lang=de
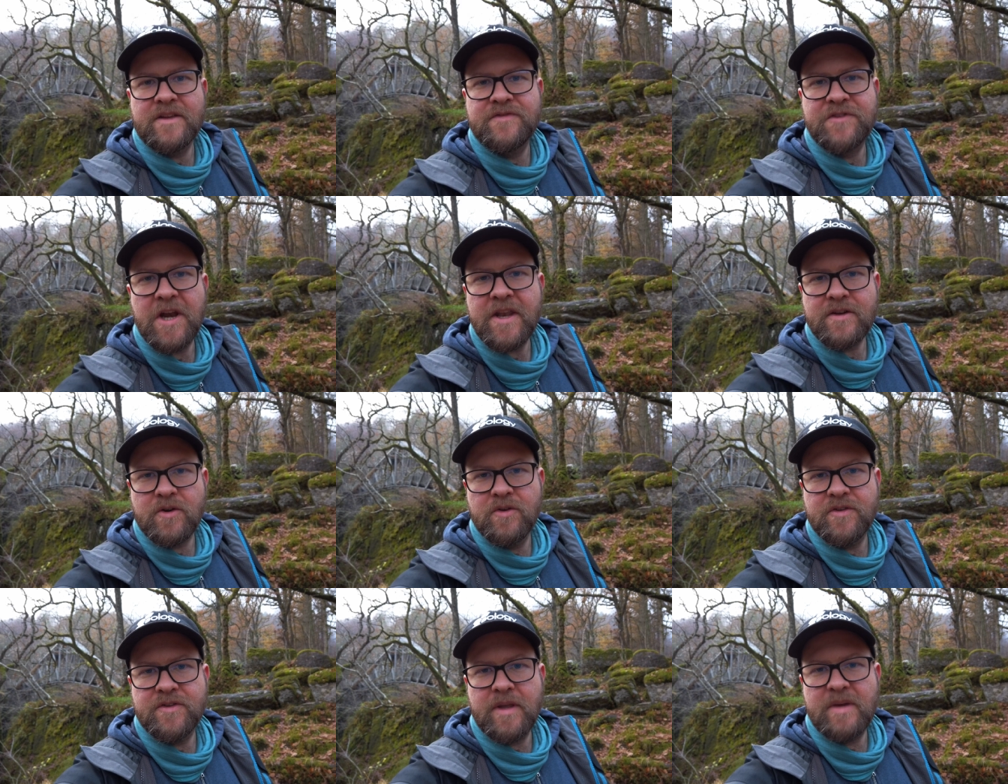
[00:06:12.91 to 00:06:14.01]
Der dritte
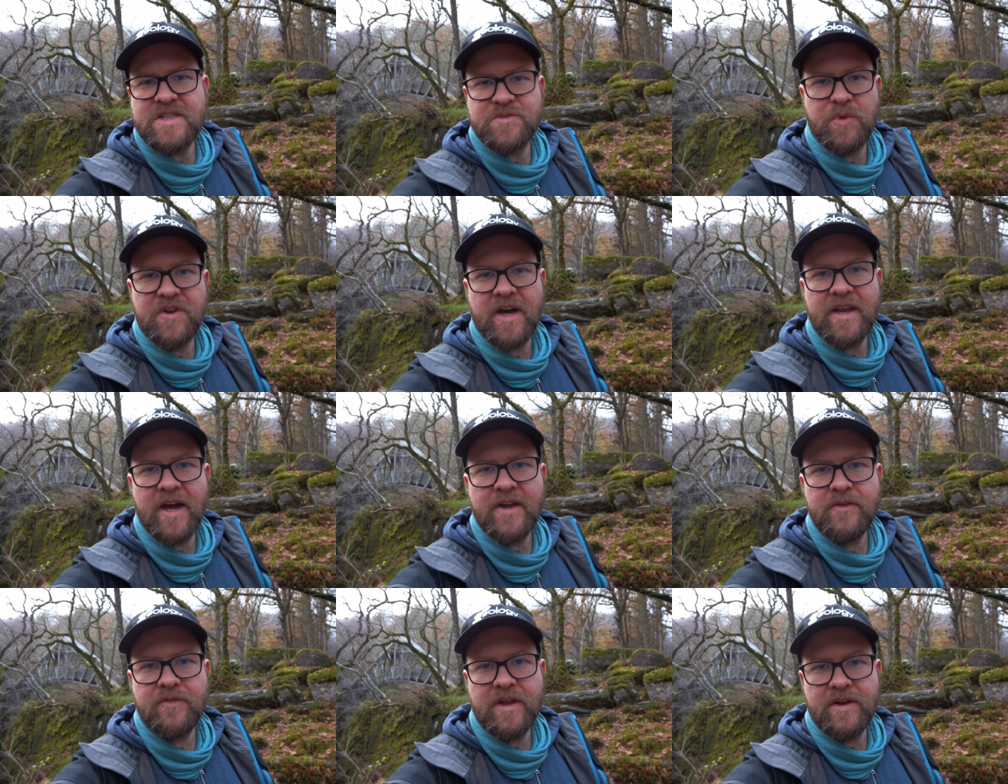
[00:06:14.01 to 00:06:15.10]
Grund, der mir jetzt spontan
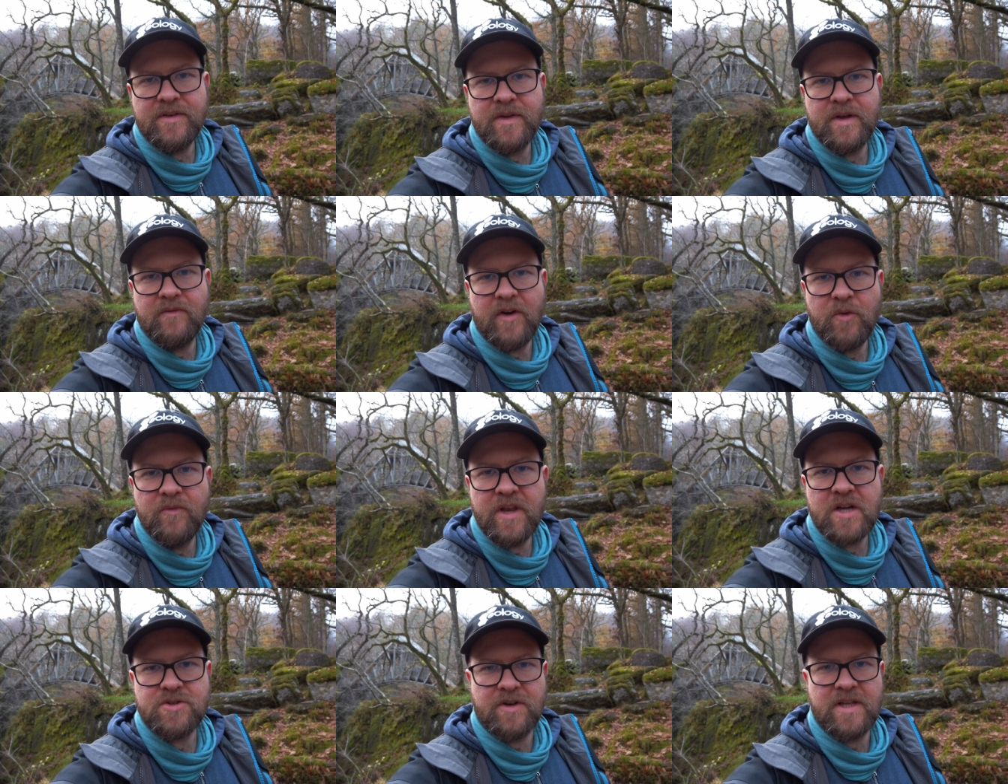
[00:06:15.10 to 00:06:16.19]
einfällt, warum wir
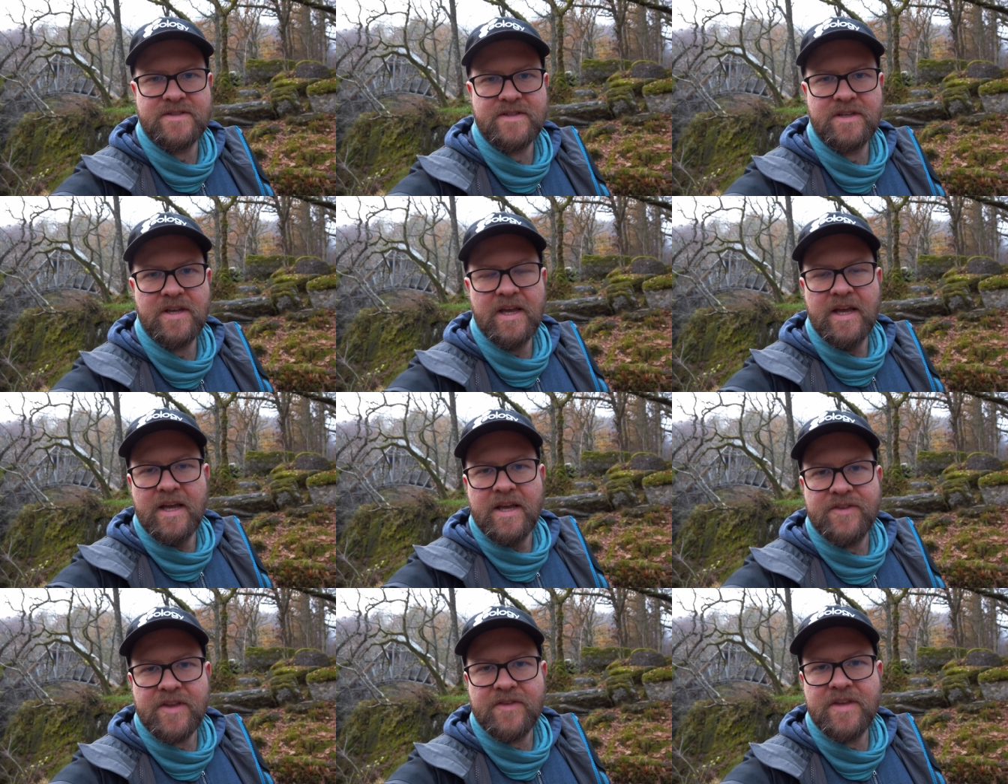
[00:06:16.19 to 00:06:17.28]
nach Schottland sind,
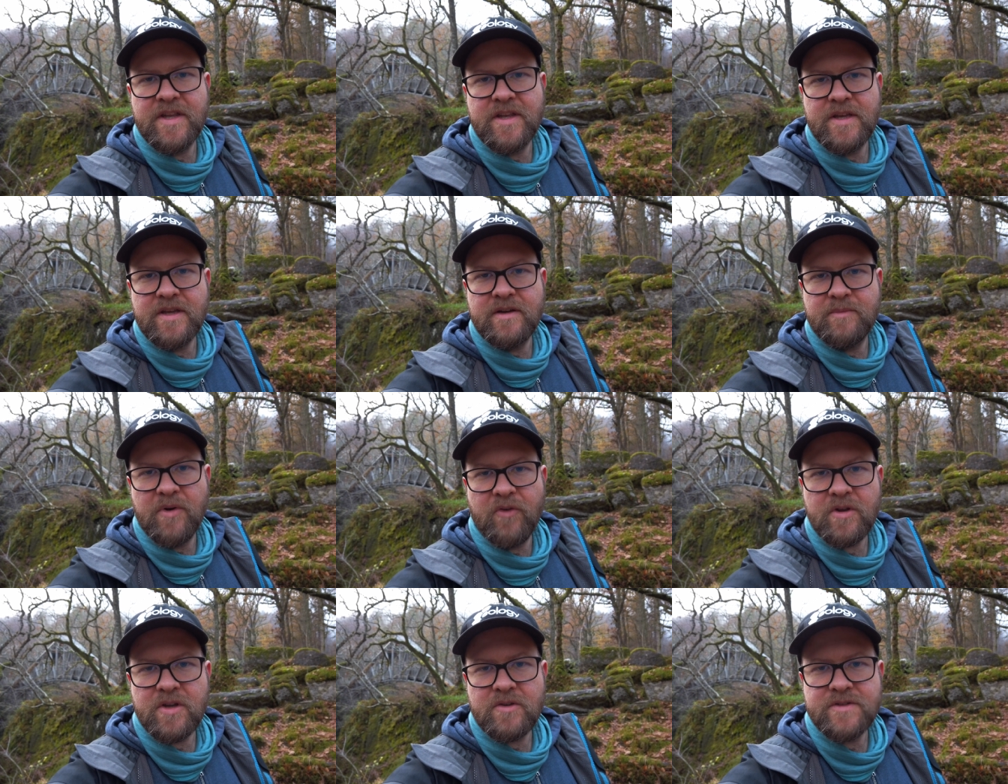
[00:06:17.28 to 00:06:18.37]
ist, dass hier die
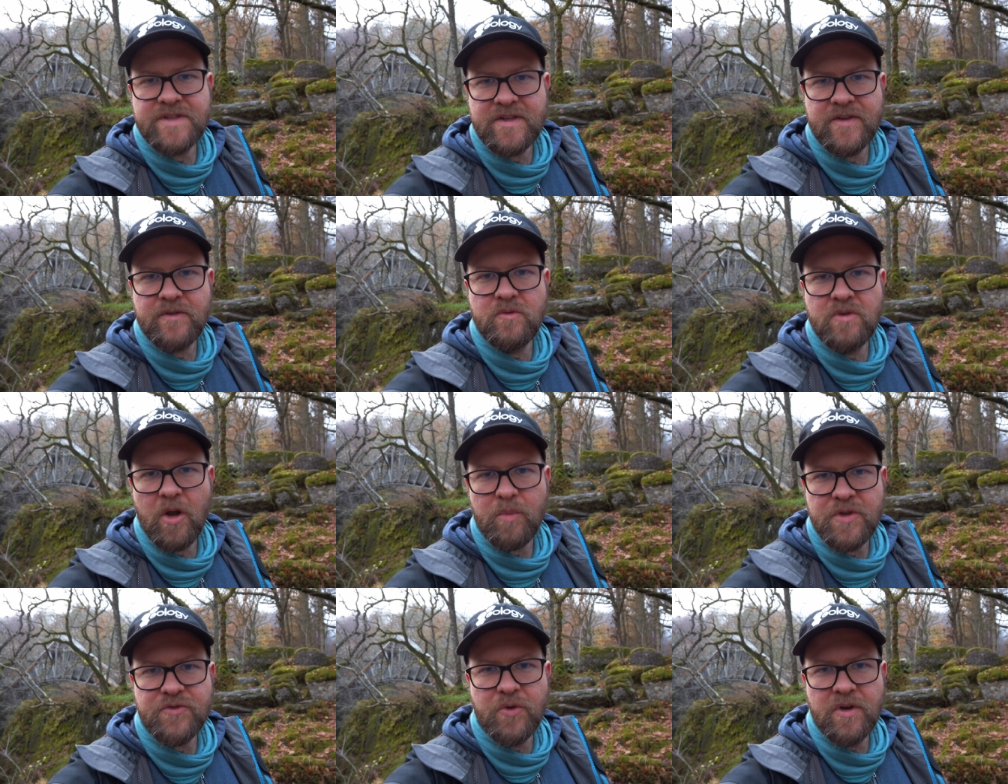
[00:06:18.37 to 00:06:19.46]
Bevölkerungsdichte so
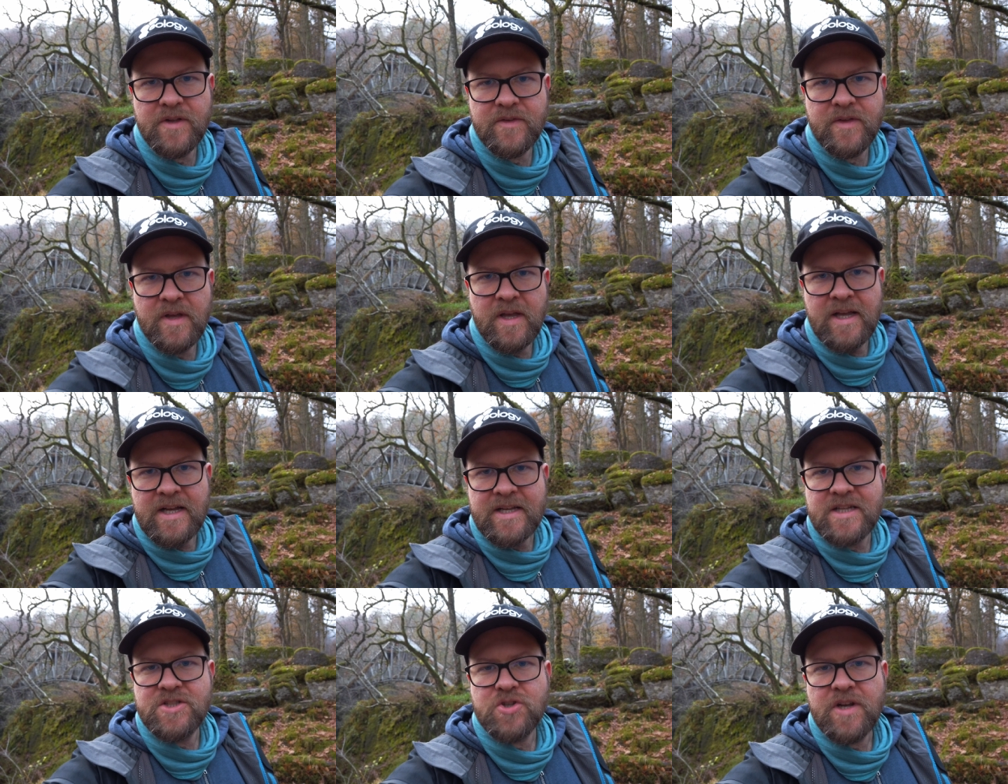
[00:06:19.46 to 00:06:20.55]
unglaublich dünn ist.
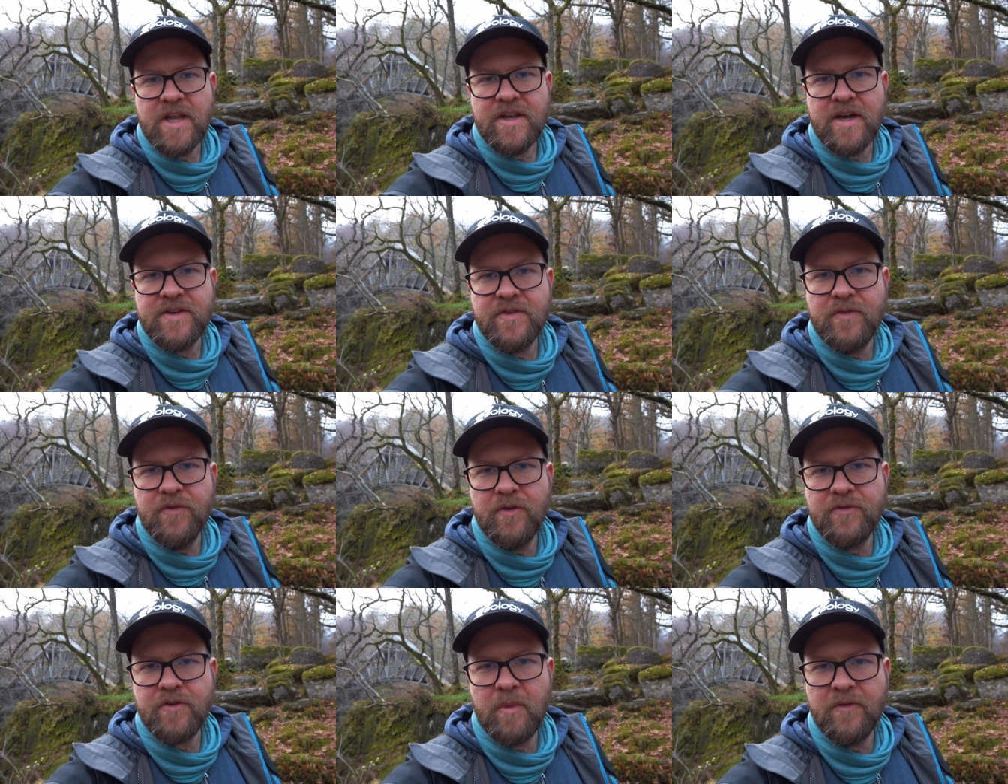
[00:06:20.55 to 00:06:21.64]
Ganz Schottland hat
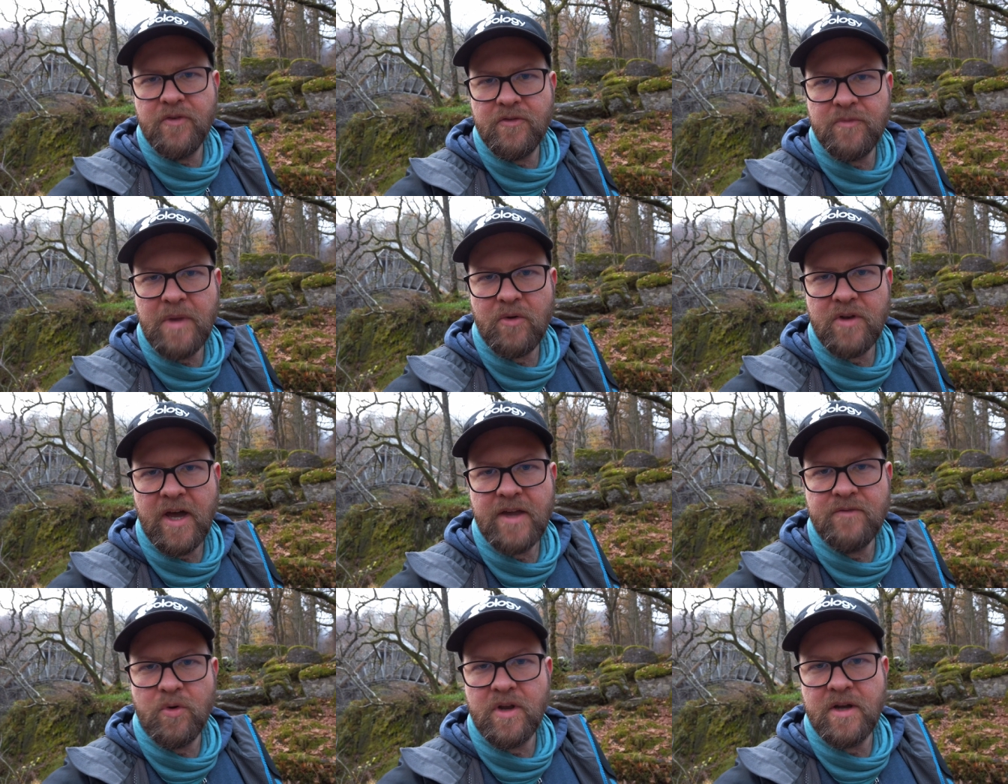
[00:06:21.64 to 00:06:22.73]
5,5 Millionen
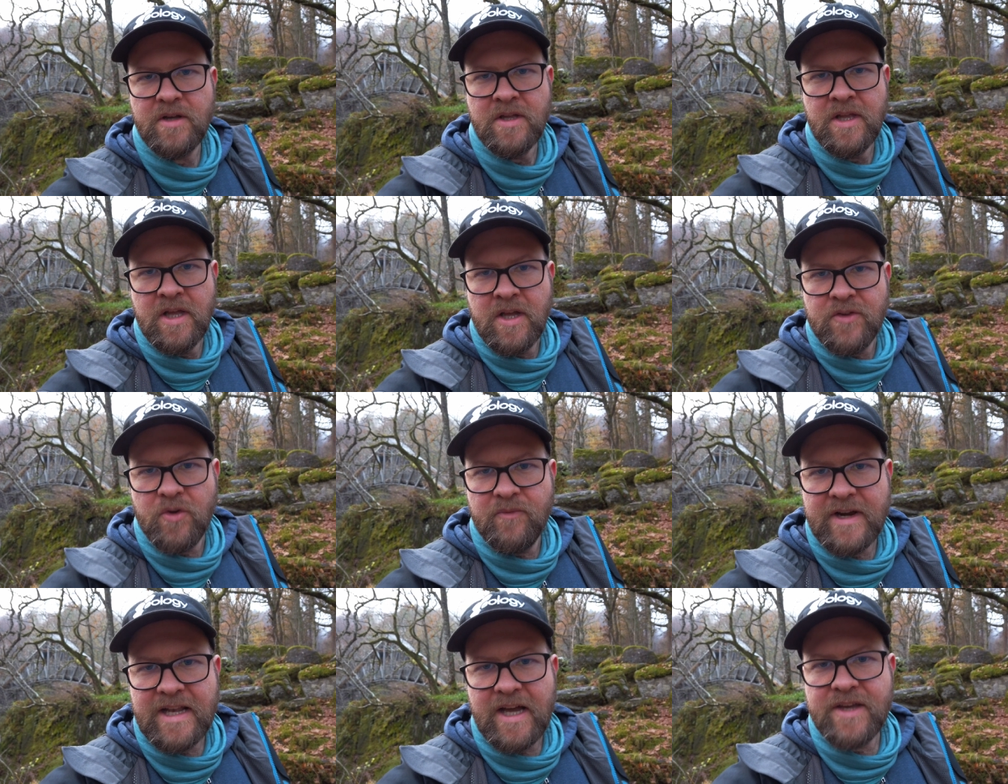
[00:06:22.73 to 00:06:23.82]
Einwohner. So im
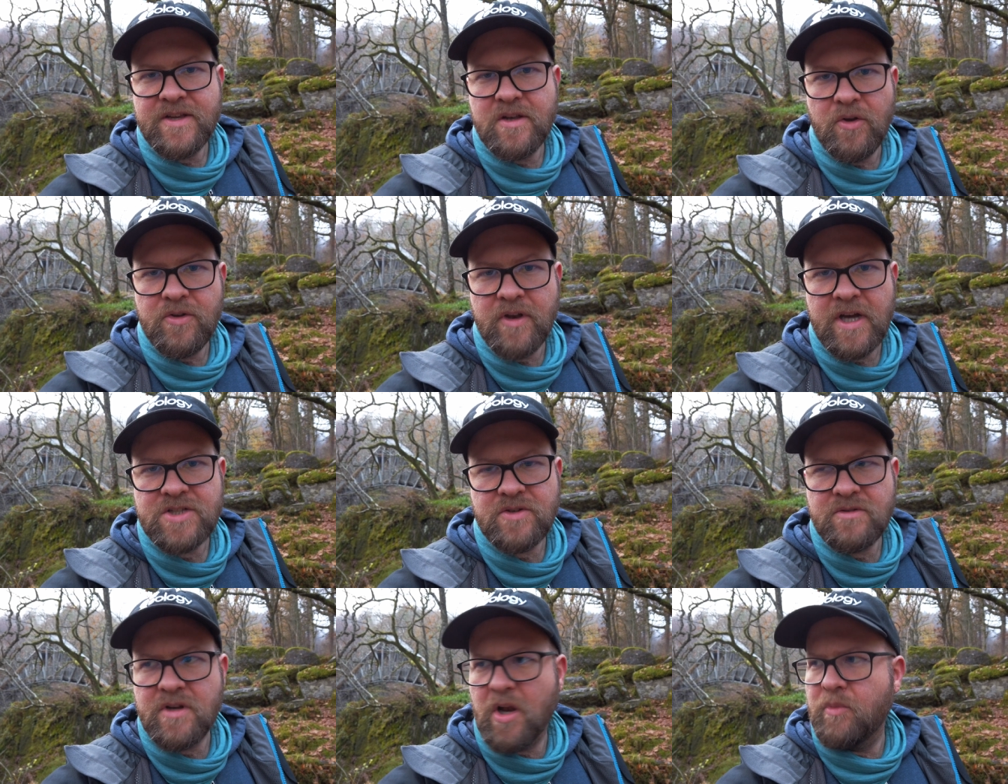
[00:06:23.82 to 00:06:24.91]
Vergleich, London hat
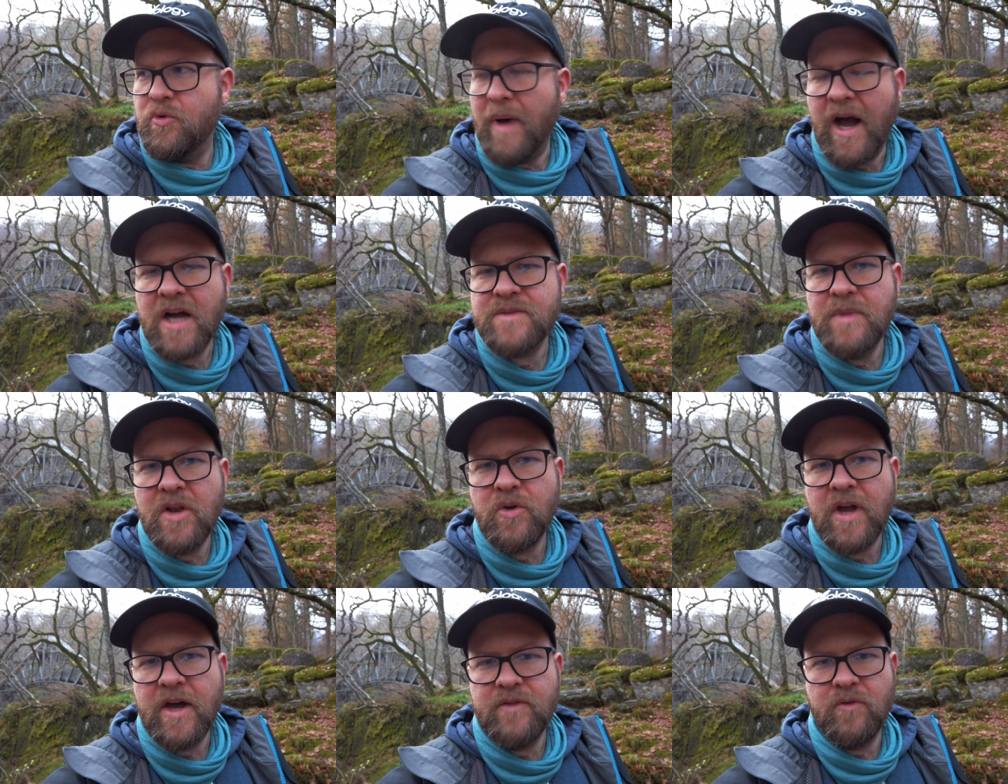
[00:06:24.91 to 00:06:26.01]
schon, glaube ich, über 8
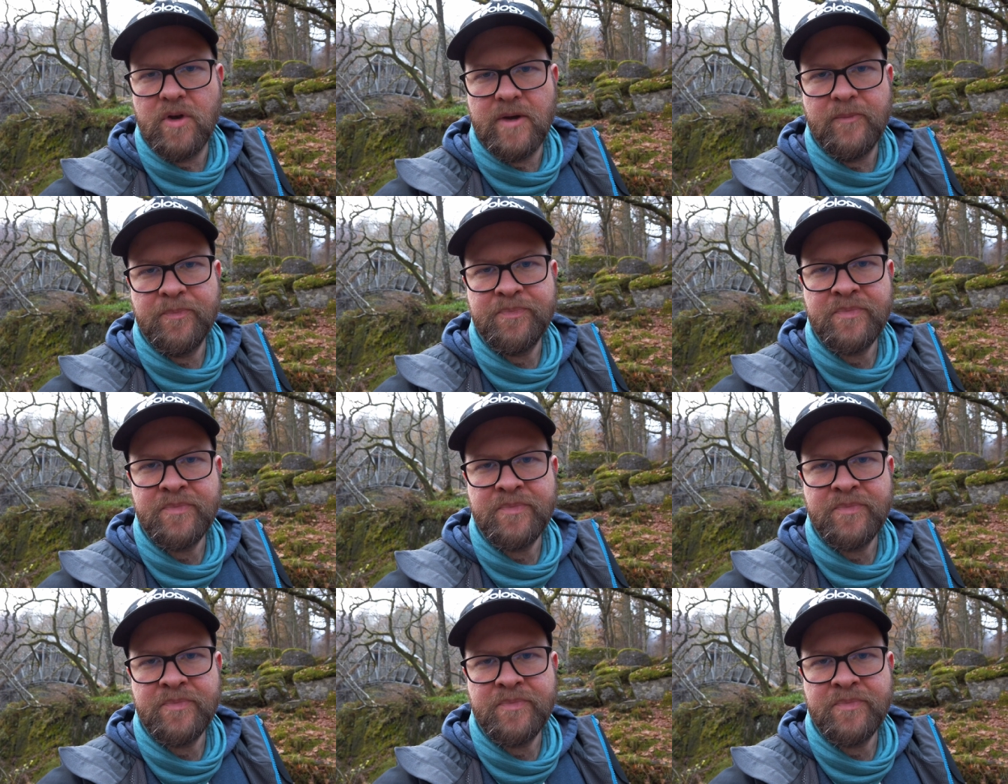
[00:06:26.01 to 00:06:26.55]
Millionen Einwohner.